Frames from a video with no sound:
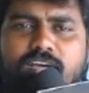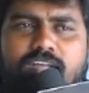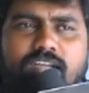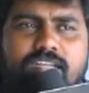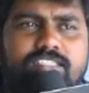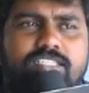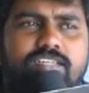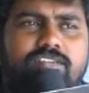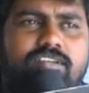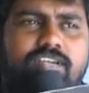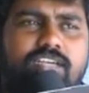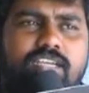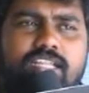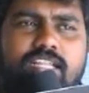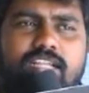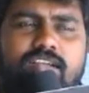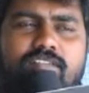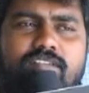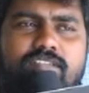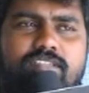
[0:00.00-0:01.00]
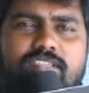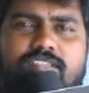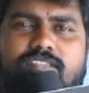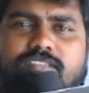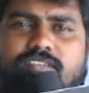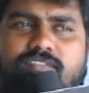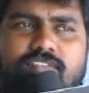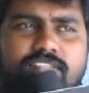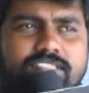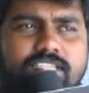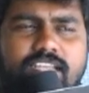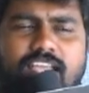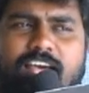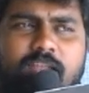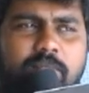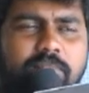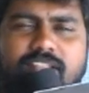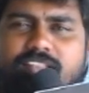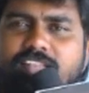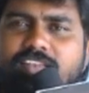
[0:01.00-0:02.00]
நாகராஜ் அவர்கிட்ட தான் வந்து ஃபஸ்ட்டு
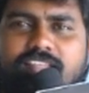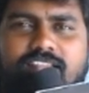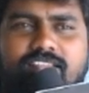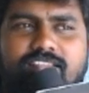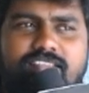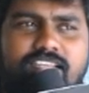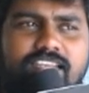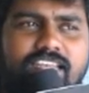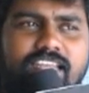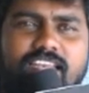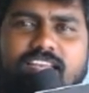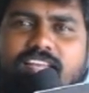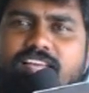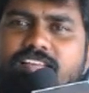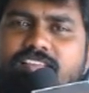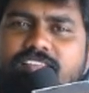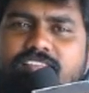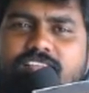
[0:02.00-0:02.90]
யாருமே தெரியாது சென்னையில்